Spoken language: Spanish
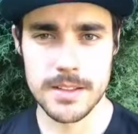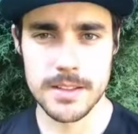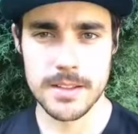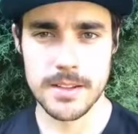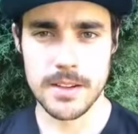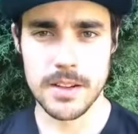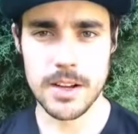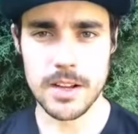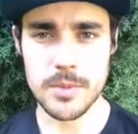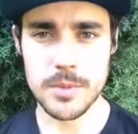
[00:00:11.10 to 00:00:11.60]

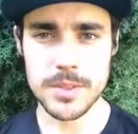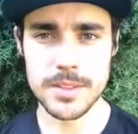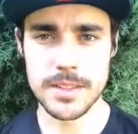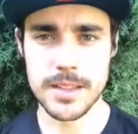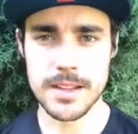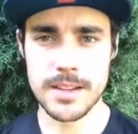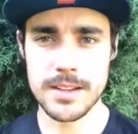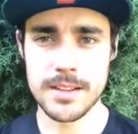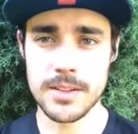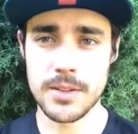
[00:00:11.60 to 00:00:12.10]
Hola, ¿cómo
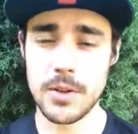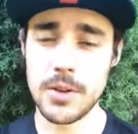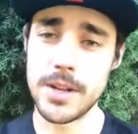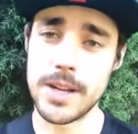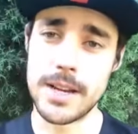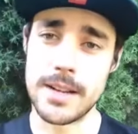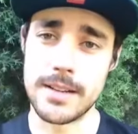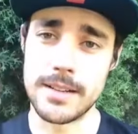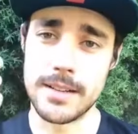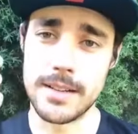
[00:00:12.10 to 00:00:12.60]
están?
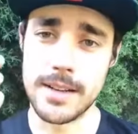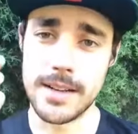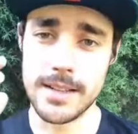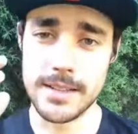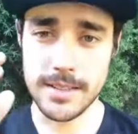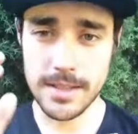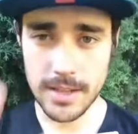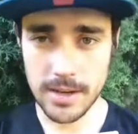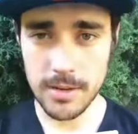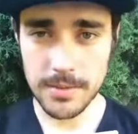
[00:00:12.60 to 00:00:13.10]
Oigan,
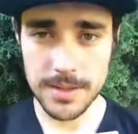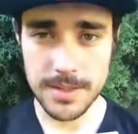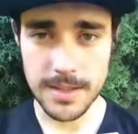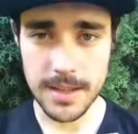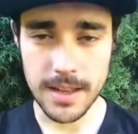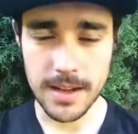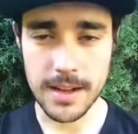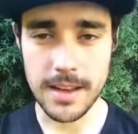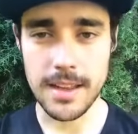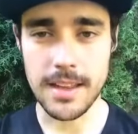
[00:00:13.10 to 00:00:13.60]
les quiero
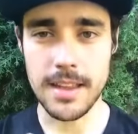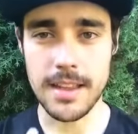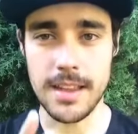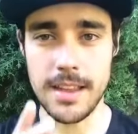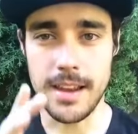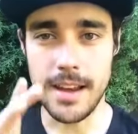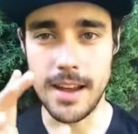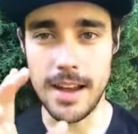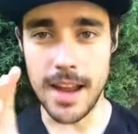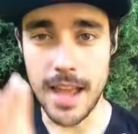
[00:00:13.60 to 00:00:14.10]
avisar que
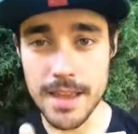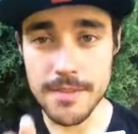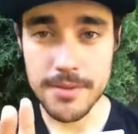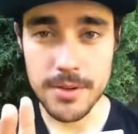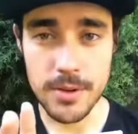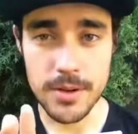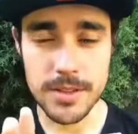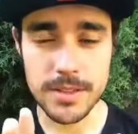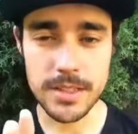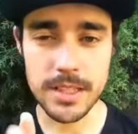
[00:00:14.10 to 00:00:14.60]
el live
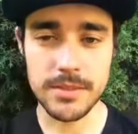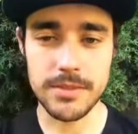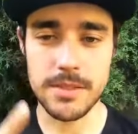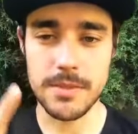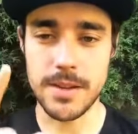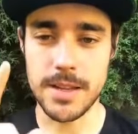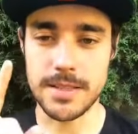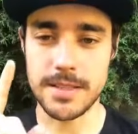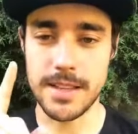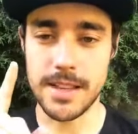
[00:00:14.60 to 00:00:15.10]
con Steffi
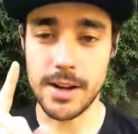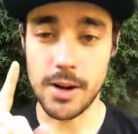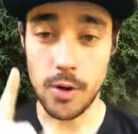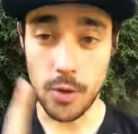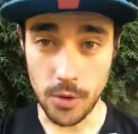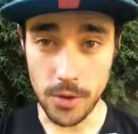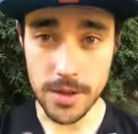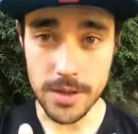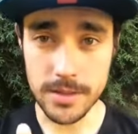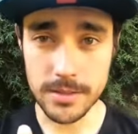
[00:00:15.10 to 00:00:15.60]
va a ser
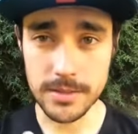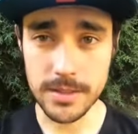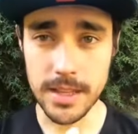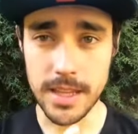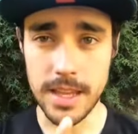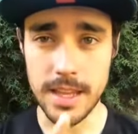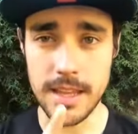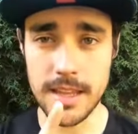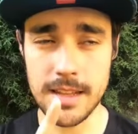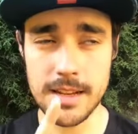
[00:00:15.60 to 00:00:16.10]
hoy
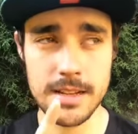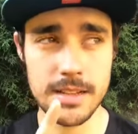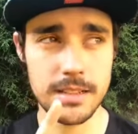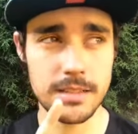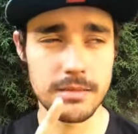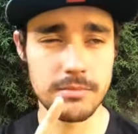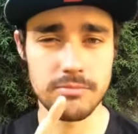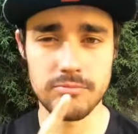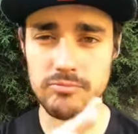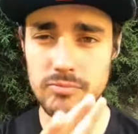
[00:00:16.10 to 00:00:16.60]
en
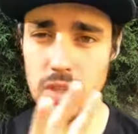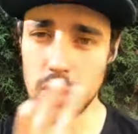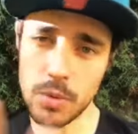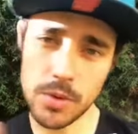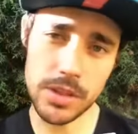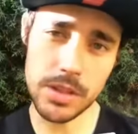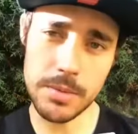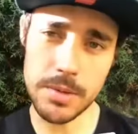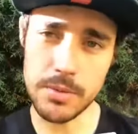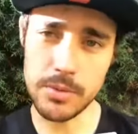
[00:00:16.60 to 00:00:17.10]

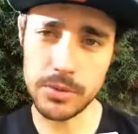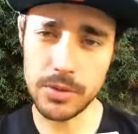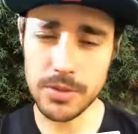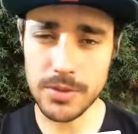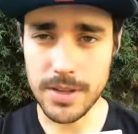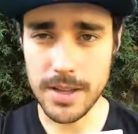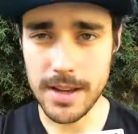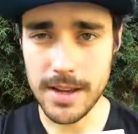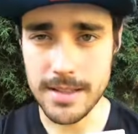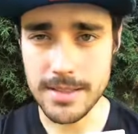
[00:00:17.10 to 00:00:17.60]
50 minutos
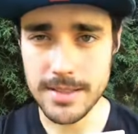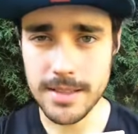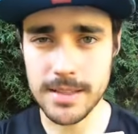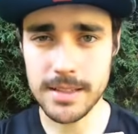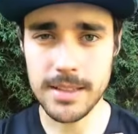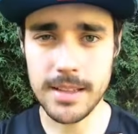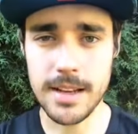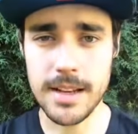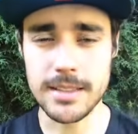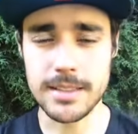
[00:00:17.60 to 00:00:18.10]
a las
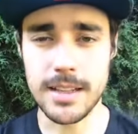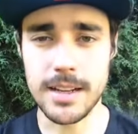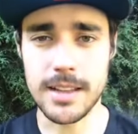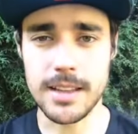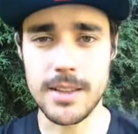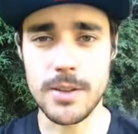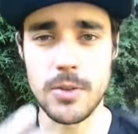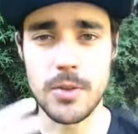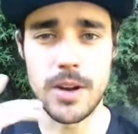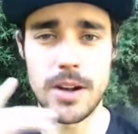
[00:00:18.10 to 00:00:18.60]
7 de la
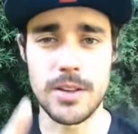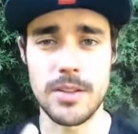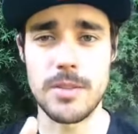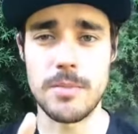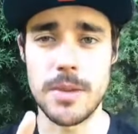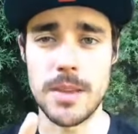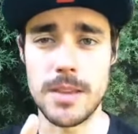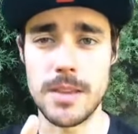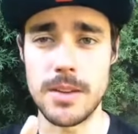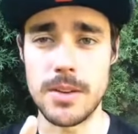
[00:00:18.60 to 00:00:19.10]
tarde, horario de
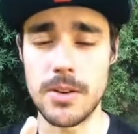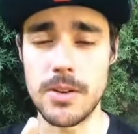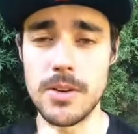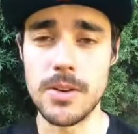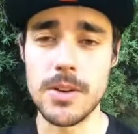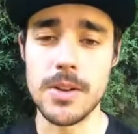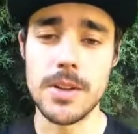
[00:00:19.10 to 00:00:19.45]
México.